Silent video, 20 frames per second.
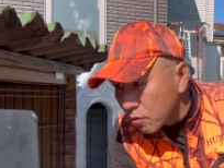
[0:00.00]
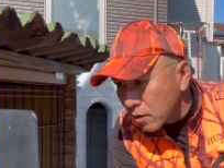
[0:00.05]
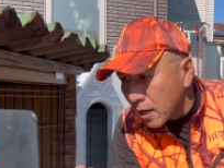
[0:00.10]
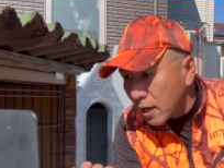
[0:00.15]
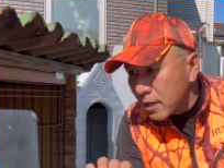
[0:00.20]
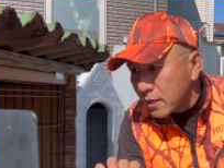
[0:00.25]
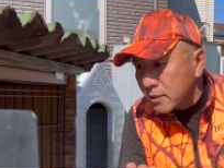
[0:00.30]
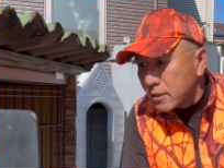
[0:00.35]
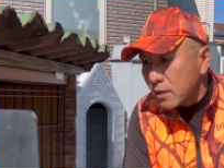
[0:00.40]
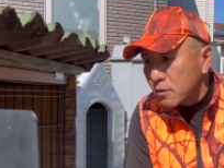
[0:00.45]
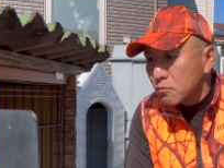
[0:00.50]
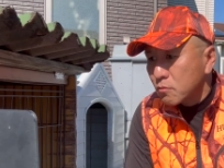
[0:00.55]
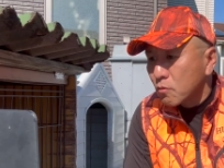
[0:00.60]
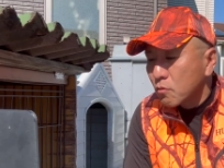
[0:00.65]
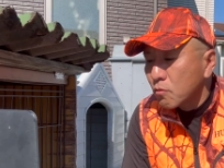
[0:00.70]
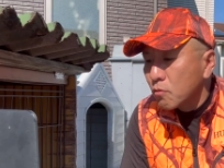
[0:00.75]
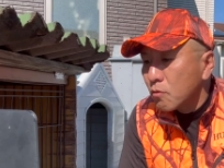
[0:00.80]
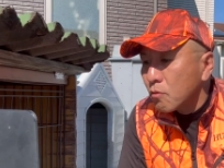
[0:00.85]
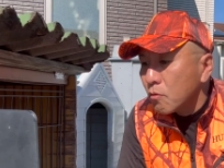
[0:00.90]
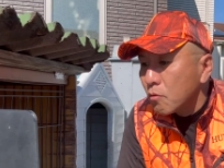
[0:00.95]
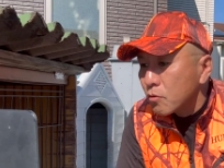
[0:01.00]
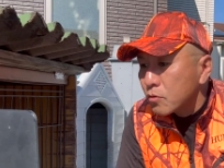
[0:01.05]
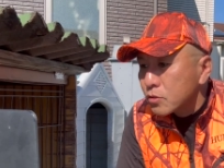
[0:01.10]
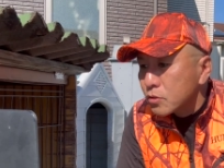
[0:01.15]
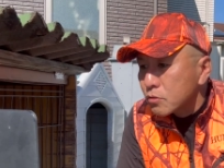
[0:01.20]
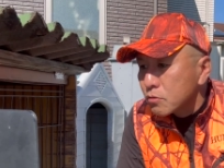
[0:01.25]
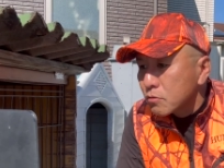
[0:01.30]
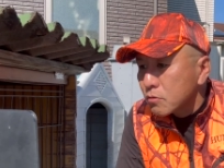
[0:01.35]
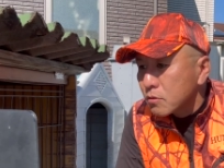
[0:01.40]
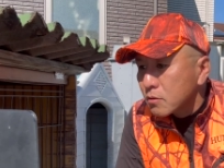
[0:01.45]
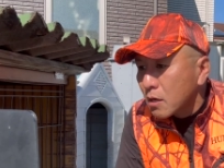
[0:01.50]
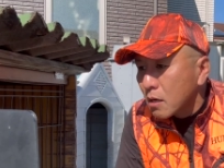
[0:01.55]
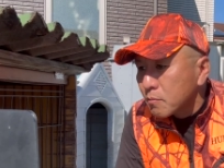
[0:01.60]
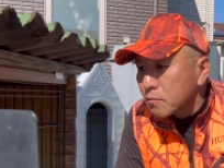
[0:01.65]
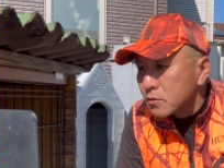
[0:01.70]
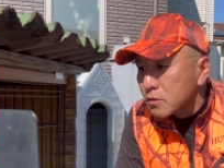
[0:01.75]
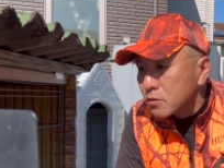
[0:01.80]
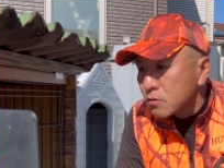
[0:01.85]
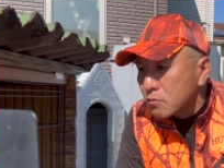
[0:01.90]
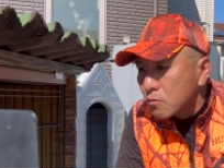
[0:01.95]
開拓の頃、出荷
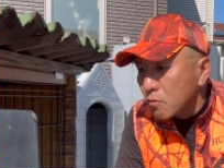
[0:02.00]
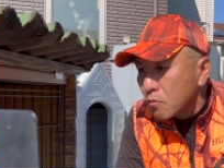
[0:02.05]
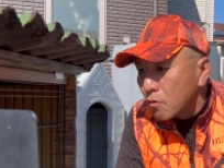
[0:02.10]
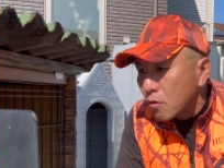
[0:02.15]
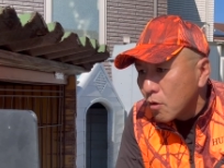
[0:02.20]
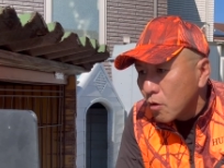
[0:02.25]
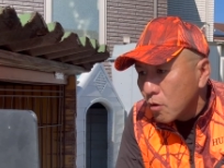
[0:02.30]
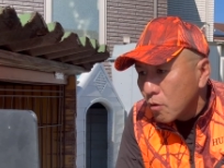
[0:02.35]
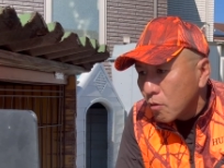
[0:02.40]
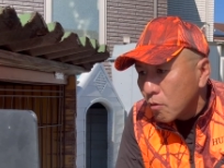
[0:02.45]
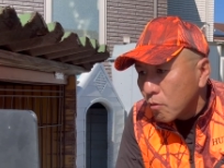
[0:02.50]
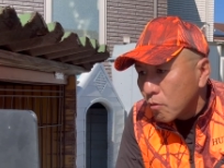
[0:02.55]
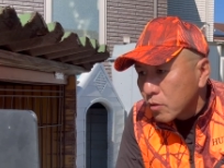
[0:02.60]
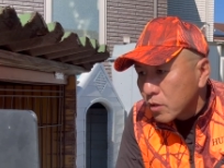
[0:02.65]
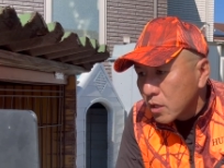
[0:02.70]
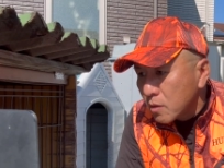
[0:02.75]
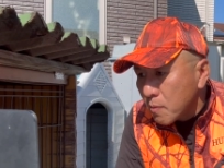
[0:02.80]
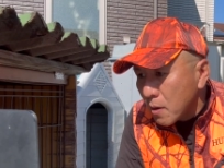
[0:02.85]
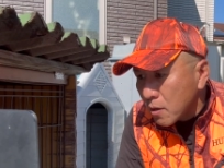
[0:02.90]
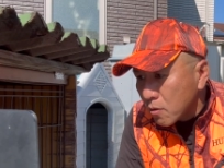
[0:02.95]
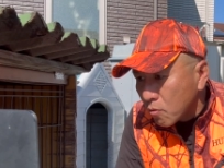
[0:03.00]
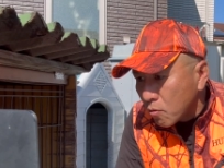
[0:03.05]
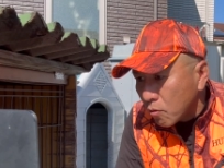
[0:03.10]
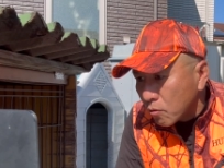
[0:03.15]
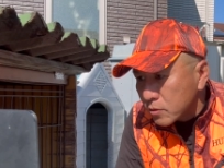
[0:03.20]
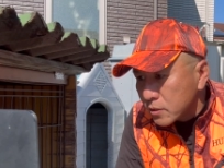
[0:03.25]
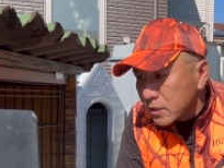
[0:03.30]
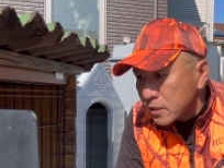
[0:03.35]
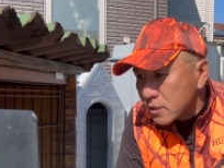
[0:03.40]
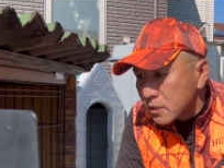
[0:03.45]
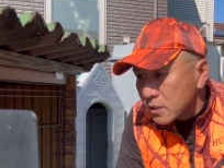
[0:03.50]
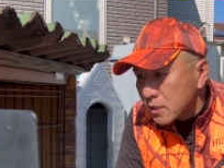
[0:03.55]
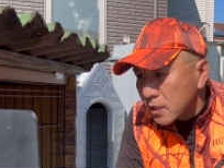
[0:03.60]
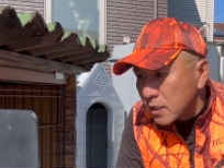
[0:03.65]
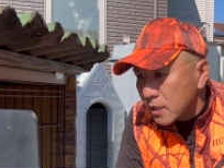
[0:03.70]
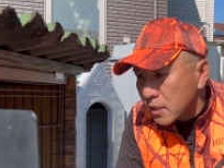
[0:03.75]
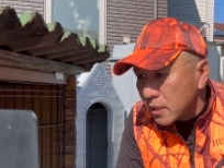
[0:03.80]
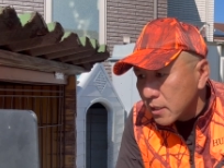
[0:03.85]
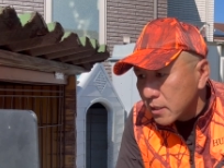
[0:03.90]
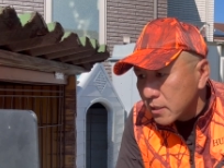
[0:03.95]
物の木箱につ
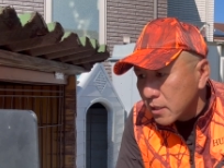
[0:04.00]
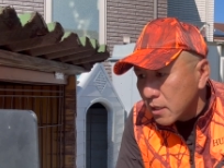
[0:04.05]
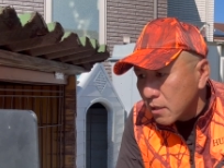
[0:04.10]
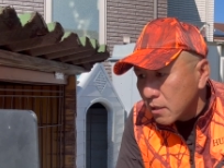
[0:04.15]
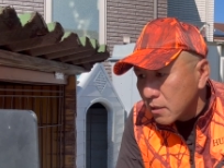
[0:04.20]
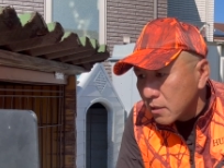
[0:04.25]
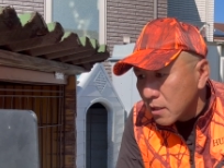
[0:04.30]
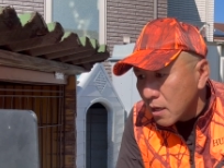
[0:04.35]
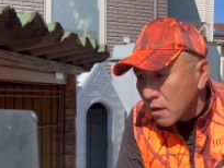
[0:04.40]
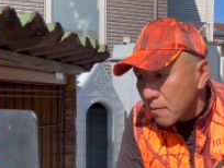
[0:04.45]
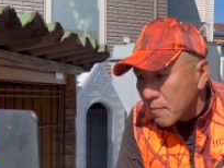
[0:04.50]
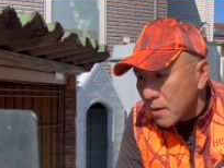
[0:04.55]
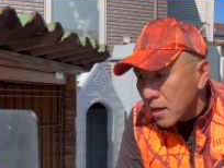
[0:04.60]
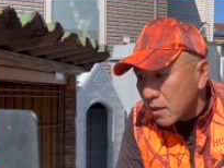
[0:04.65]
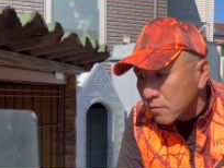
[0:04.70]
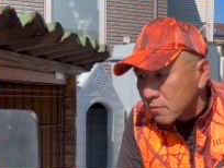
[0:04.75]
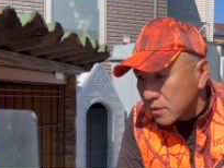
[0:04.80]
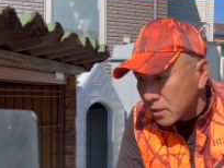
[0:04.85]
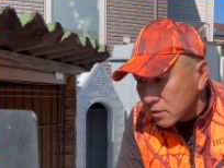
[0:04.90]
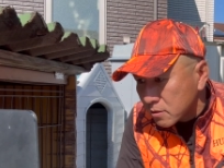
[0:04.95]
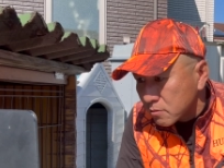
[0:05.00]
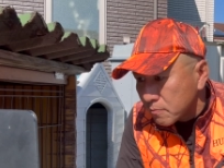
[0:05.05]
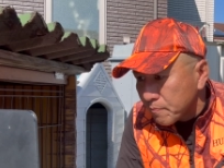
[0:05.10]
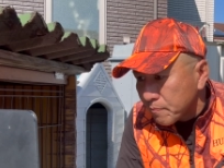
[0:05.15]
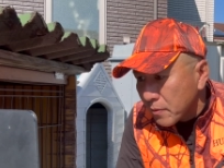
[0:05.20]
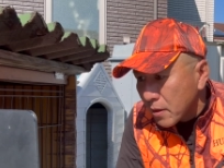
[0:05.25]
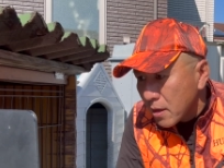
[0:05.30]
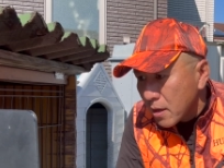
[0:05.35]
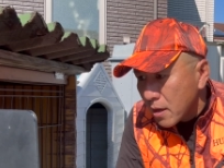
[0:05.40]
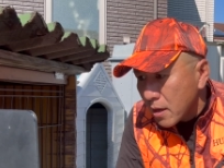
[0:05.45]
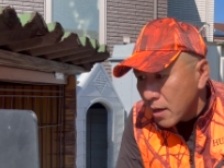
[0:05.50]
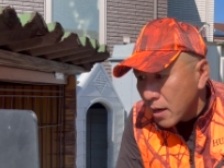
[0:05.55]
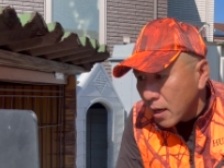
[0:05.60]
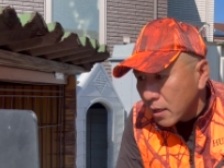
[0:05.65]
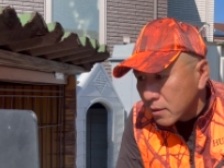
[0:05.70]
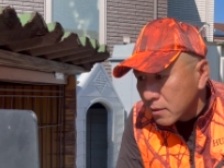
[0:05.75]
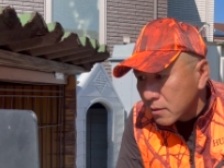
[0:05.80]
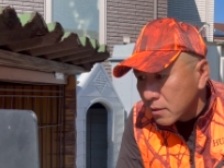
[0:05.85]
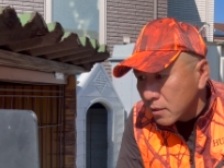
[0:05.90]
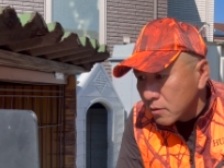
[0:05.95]
けられていたマークです。
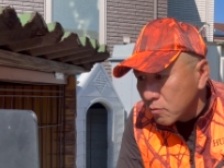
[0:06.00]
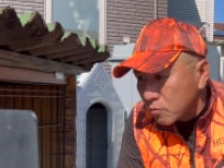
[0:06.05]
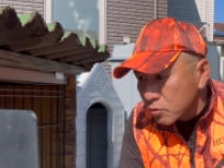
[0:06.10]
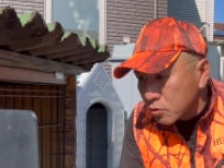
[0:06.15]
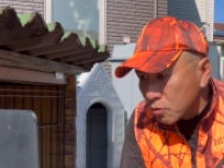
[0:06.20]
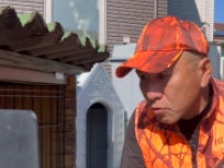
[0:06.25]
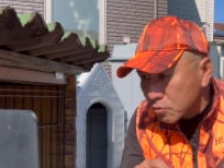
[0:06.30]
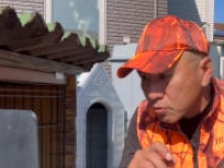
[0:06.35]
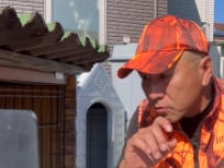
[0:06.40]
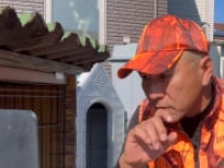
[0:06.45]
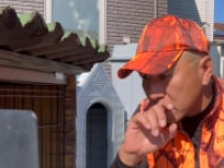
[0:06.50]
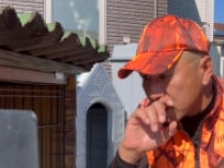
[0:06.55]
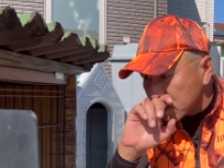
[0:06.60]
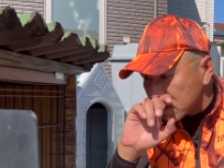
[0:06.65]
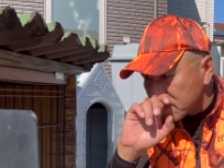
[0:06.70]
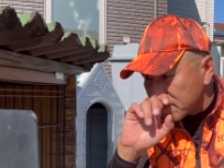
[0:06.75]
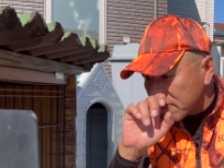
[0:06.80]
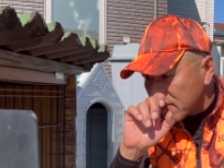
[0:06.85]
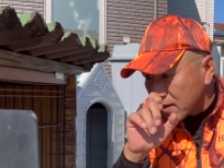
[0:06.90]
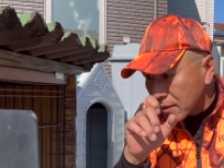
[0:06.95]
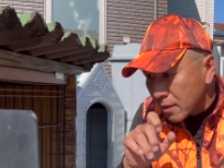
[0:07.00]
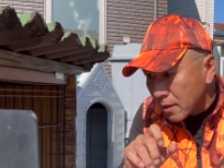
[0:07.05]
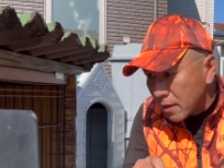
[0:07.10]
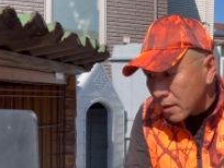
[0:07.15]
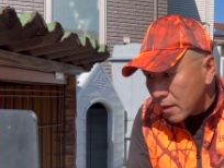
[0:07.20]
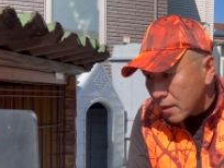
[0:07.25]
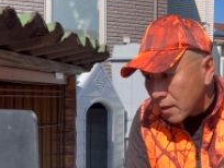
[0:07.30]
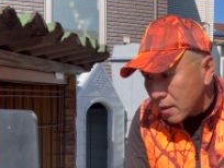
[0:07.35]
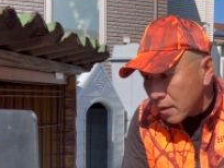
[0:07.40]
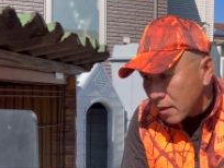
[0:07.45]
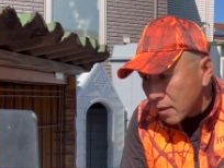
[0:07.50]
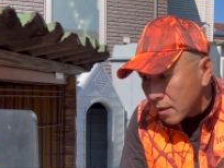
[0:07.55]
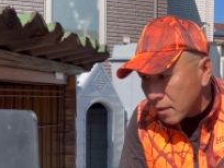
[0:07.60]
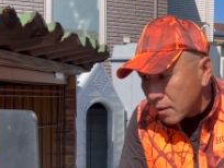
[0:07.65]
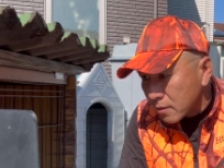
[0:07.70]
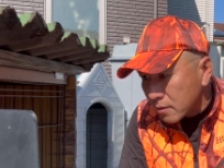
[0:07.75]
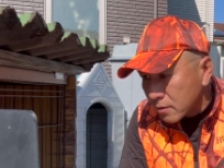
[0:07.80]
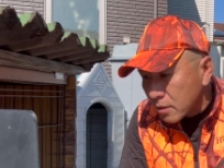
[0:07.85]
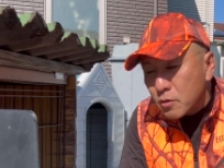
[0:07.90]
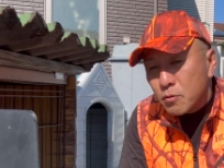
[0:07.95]
発展の象徴です。
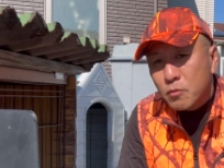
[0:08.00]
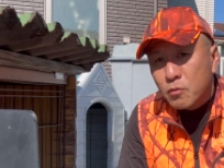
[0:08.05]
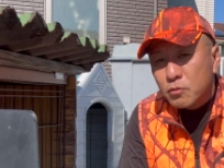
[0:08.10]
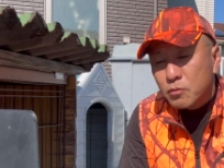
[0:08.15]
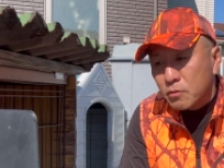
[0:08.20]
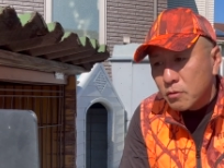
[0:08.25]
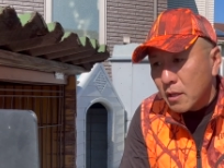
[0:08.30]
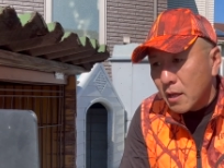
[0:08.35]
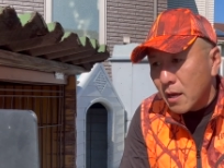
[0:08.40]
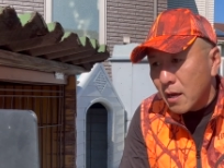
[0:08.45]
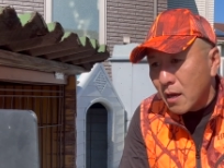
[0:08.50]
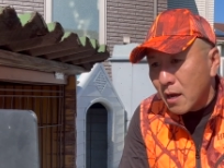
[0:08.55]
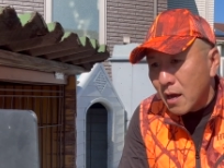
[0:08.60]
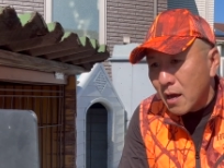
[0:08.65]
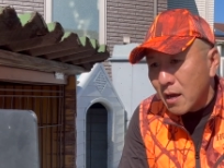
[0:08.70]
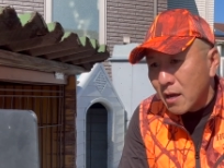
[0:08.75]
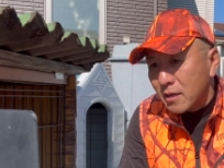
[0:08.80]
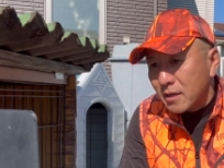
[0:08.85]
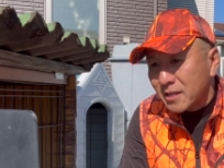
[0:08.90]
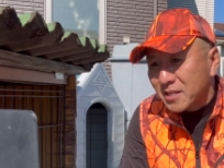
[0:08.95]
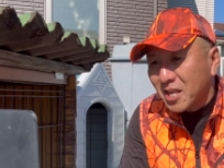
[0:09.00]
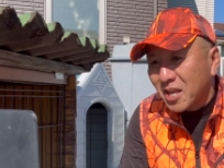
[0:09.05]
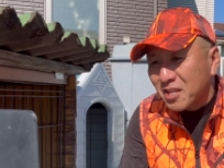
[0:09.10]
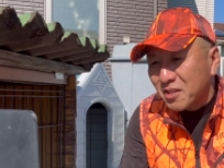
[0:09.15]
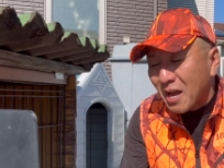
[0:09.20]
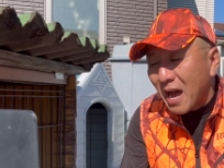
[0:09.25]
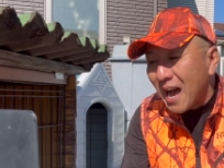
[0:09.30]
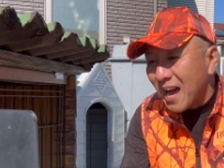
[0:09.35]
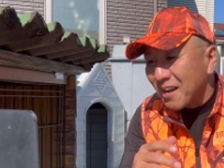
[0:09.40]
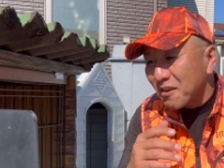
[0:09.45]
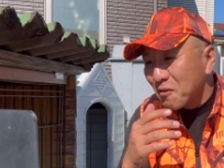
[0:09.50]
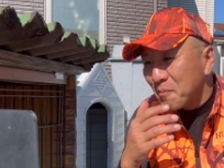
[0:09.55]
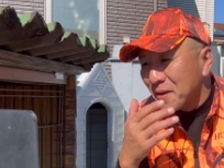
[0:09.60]
ということで、あ、ご